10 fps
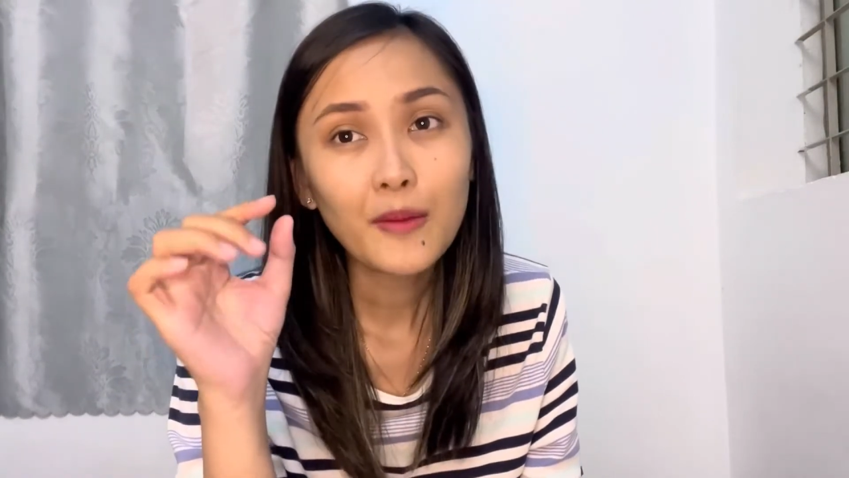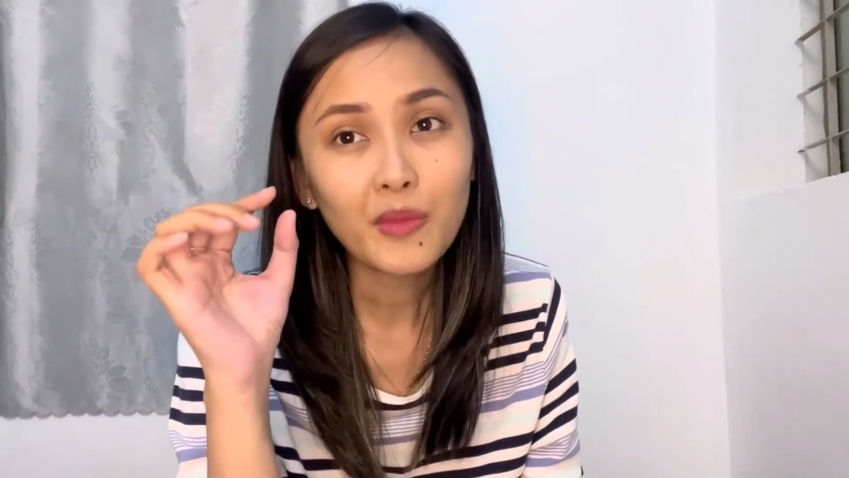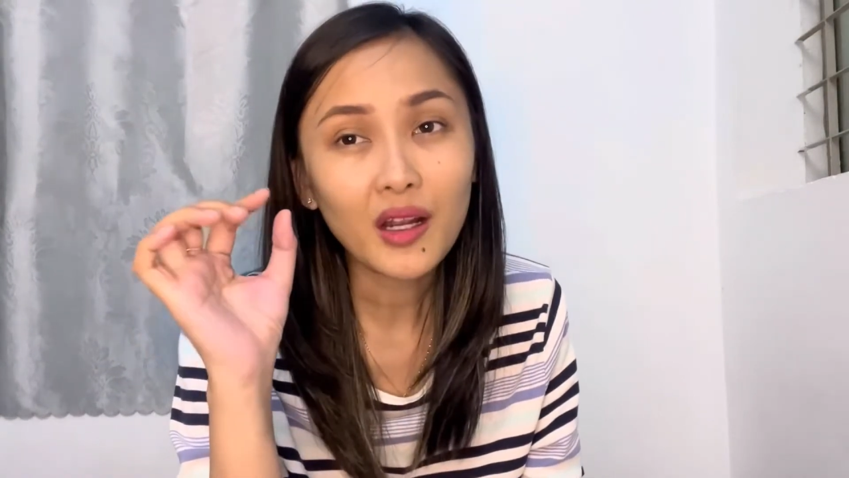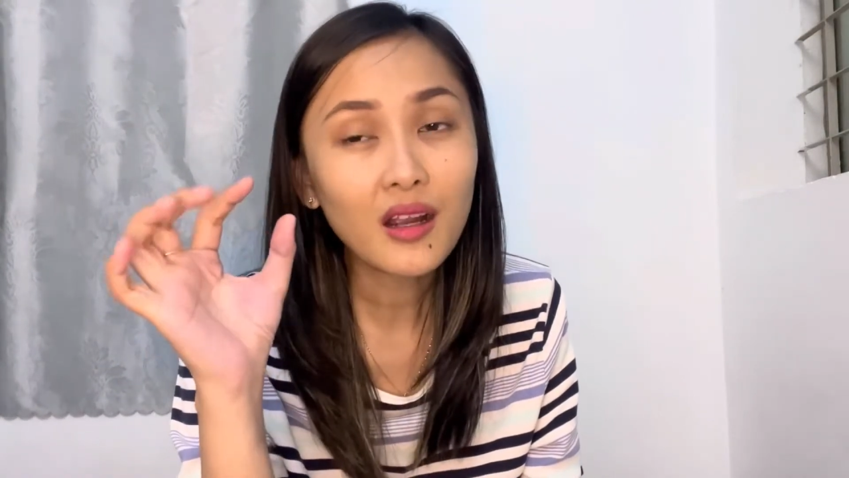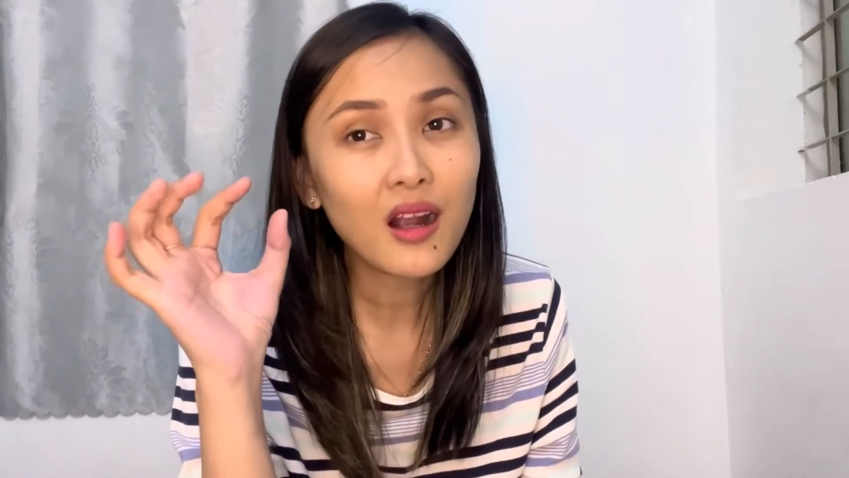
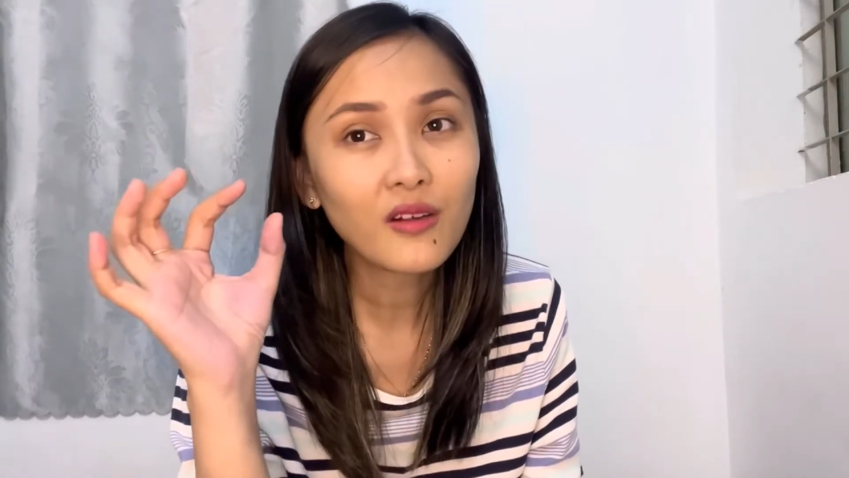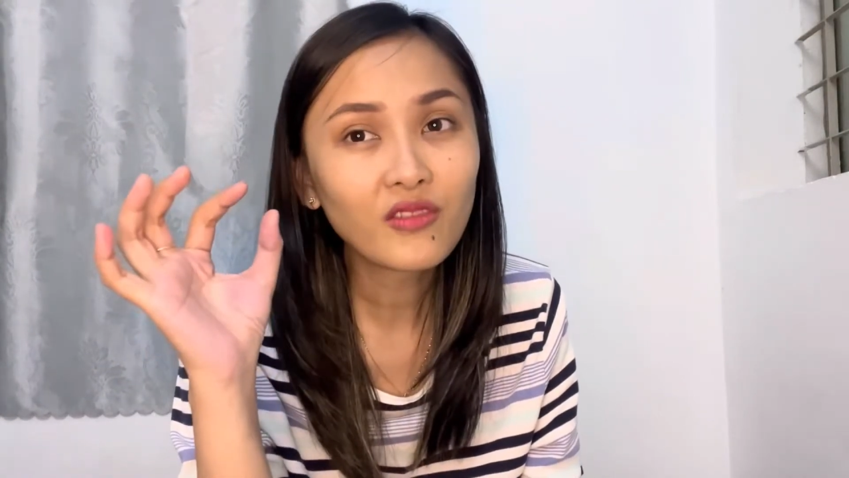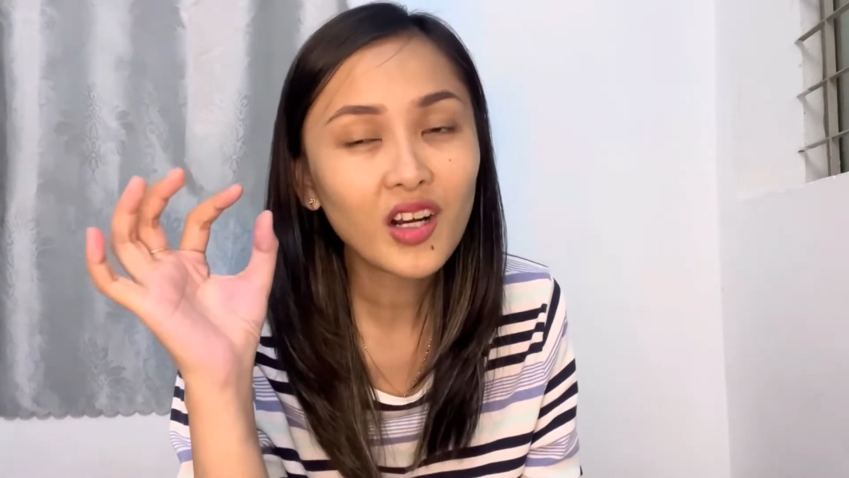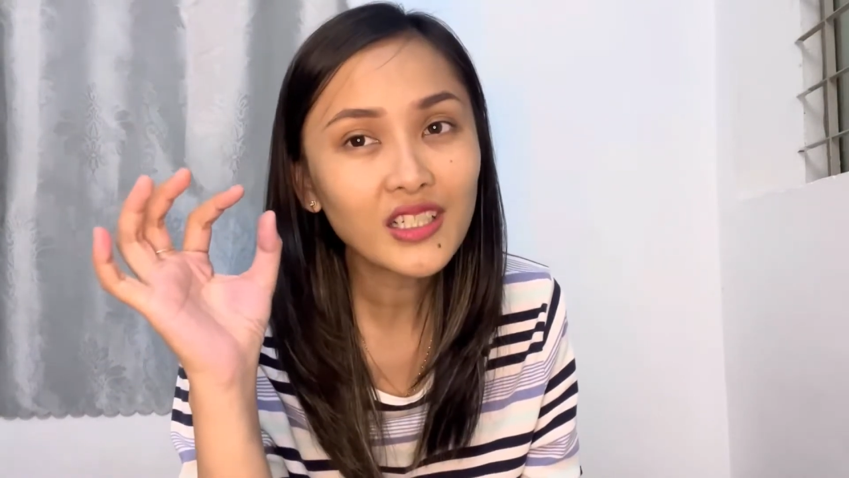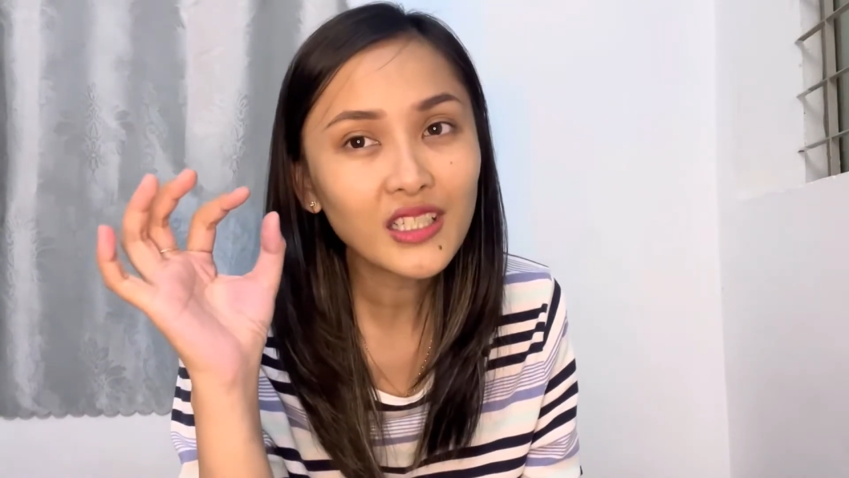mà gần
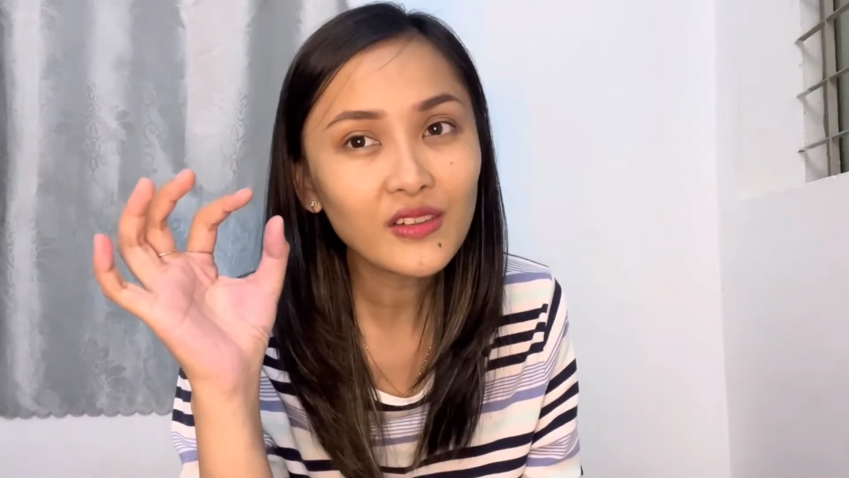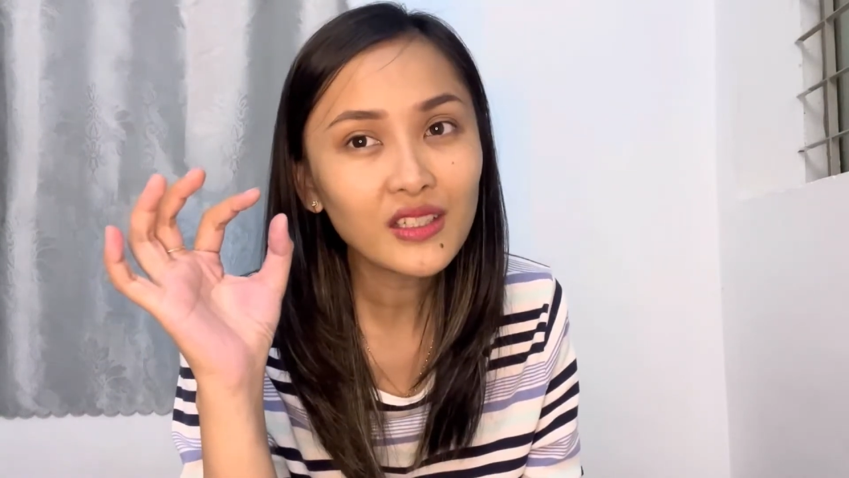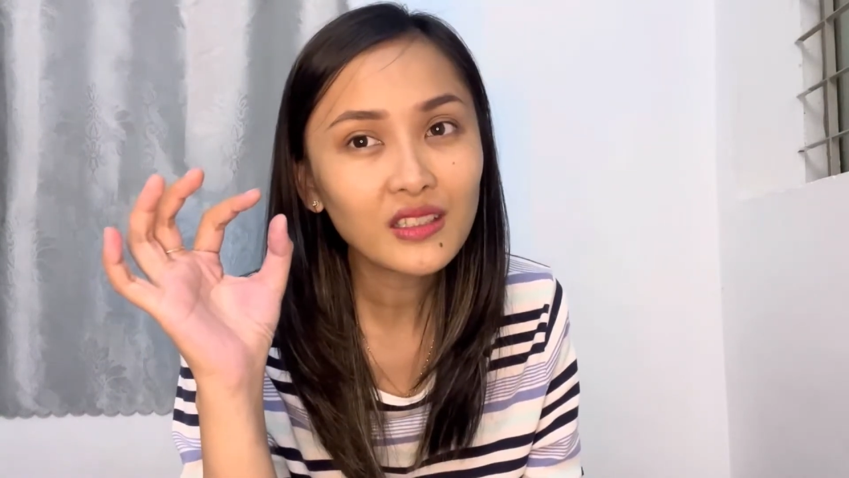với cái